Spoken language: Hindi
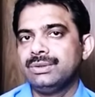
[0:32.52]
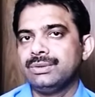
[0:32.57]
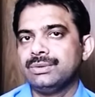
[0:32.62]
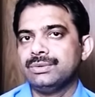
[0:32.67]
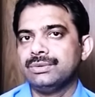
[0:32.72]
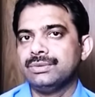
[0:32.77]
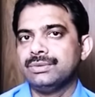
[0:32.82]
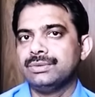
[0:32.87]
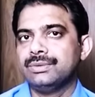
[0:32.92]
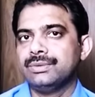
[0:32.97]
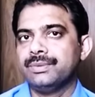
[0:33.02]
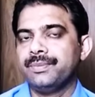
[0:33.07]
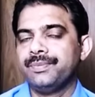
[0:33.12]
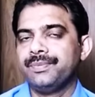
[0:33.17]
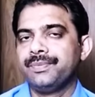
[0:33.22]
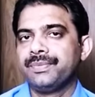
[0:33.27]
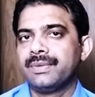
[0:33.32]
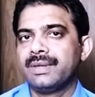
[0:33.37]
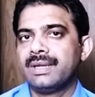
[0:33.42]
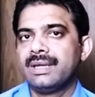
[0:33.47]
तो
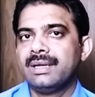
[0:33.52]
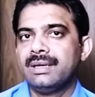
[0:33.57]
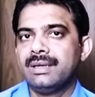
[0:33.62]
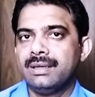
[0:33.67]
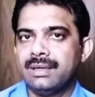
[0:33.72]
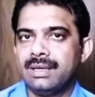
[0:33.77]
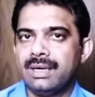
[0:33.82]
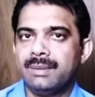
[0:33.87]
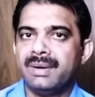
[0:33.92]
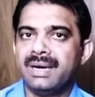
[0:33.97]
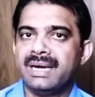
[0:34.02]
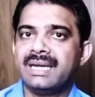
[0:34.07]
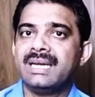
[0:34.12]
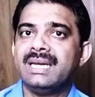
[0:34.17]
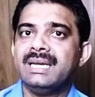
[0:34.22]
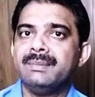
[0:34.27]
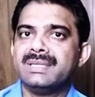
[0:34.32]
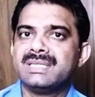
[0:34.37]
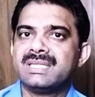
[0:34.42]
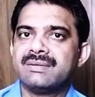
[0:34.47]
हमारे
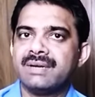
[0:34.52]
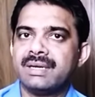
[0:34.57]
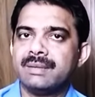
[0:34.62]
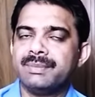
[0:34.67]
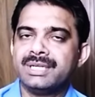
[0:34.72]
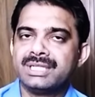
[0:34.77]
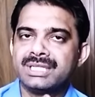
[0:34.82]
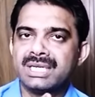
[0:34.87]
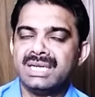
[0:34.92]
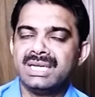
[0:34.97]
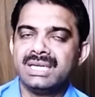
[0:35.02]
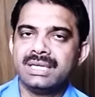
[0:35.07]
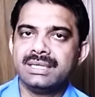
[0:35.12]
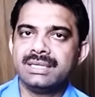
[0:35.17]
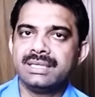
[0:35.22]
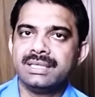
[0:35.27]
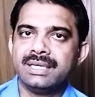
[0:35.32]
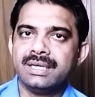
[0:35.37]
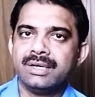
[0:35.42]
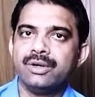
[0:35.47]
गले में से वाइब्रेशन
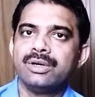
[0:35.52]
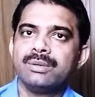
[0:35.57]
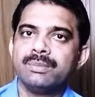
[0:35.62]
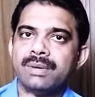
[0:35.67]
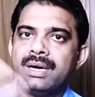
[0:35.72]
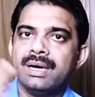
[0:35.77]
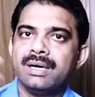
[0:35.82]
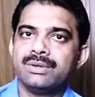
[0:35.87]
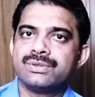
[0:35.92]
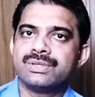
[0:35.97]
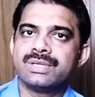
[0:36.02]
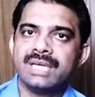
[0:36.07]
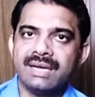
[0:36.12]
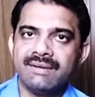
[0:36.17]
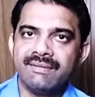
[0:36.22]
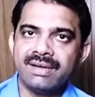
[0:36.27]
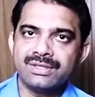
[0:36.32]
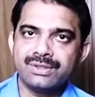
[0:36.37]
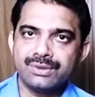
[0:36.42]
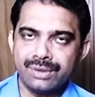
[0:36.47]
निकलती है और बाहर उसकी
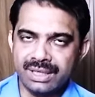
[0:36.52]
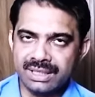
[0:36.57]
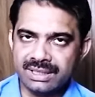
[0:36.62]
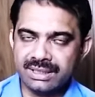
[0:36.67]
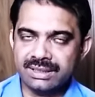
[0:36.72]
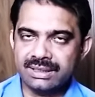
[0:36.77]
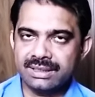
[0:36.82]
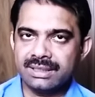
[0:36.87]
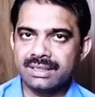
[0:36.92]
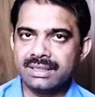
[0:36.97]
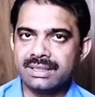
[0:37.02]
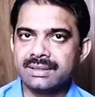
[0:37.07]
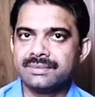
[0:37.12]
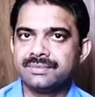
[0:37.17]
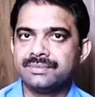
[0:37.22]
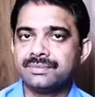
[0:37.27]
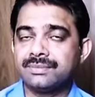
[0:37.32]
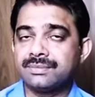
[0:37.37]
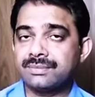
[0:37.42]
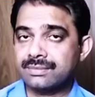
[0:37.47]
आवाज़ सुनाई देती है
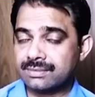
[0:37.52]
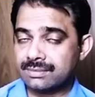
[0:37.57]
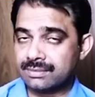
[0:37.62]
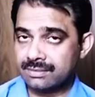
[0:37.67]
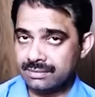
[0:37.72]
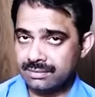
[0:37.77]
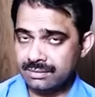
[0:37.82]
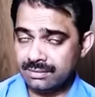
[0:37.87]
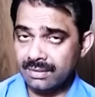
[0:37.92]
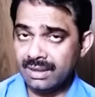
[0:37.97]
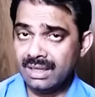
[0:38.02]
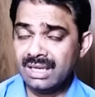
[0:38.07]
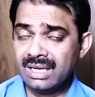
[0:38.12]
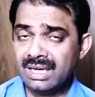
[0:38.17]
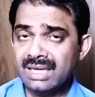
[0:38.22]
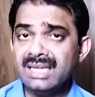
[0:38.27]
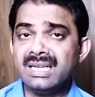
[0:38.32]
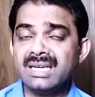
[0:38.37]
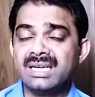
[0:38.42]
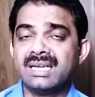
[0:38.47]

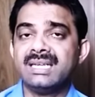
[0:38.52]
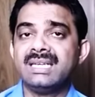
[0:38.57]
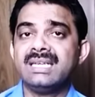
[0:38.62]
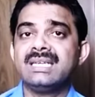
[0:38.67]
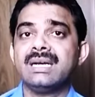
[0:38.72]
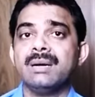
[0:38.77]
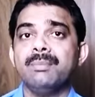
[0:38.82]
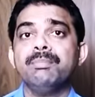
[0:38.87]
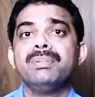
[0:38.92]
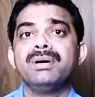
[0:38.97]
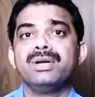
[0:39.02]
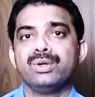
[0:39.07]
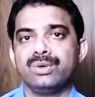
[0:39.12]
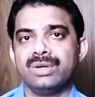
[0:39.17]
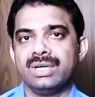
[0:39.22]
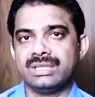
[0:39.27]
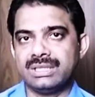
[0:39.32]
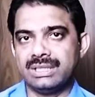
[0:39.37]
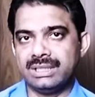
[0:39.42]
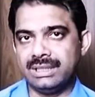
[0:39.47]
कहीं ना कहीं कंपन
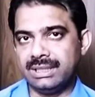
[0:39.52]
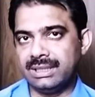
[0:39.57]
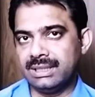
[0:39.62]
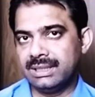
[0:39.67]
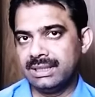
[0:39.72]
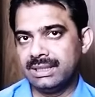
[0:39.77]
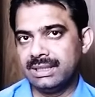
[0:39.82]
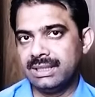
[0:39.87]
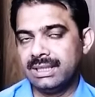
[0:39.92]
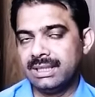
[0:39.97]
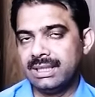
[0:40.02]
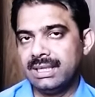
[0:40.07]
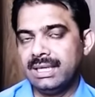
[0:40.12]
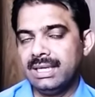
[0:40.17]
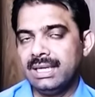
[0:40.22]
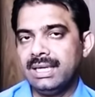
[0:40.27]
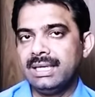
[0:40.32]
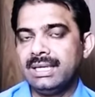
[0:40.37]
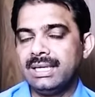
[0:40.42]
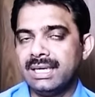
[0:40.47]
होना चाहिए
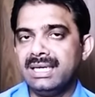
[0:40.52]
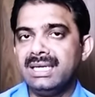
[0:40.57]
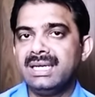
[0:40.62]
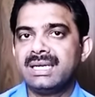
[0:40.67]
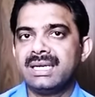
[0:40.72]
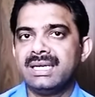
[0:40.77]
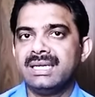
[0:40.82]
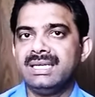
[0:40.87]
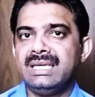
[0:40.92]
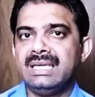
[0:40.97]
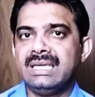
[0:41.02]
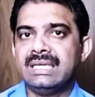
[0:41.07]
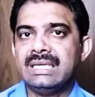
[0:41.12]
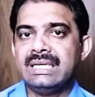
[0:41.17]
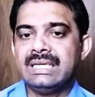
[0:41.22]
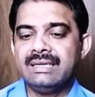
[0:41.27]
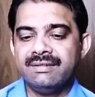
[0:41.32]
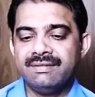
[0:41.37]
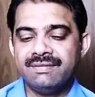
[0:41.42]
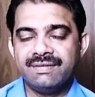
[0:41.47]
कहीं ना कहीं
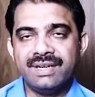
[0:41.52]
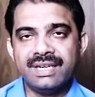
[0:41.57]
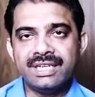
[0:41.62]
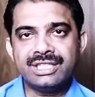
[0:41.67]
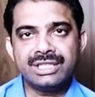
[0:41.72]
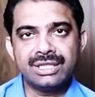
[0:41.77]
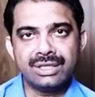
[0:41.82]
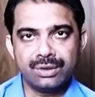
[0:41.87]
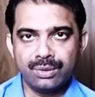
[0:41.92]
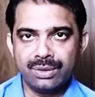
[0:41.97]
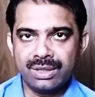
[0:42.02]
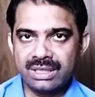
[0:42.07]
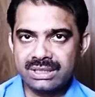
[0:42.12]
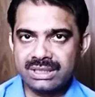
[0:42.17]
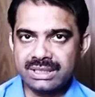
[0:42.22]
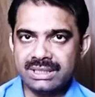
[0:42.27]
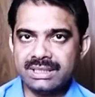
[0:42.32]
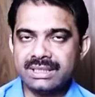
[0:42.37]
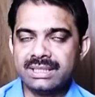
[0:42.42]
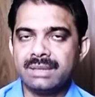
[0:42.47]
फ्रिक्शन होना
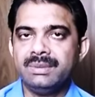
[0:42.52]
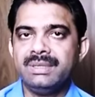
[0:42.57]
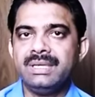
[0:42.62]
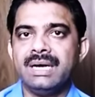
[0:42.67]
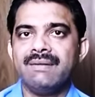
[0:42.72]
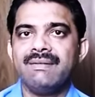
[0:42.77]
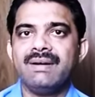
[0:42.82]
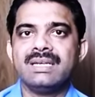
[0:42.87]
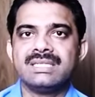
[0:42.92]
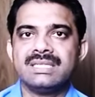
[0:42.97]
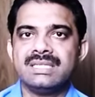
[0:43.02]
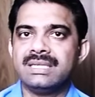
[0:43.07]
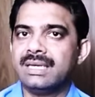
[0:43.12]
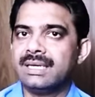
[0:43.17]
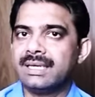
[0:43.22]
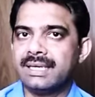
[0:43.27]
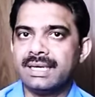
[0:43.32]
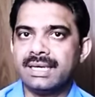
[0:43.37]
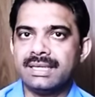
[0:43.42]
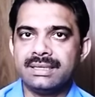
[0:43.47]
चाहिए तभी आवाज़
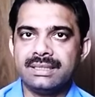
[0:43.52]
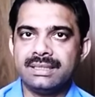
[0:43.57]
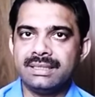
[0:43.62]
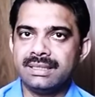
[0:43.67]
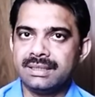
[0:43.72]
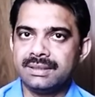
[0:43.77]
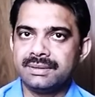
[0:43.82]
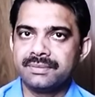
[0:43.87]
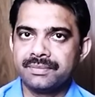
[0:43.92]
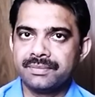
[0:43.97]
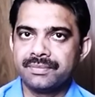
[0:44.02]
निकल के आती है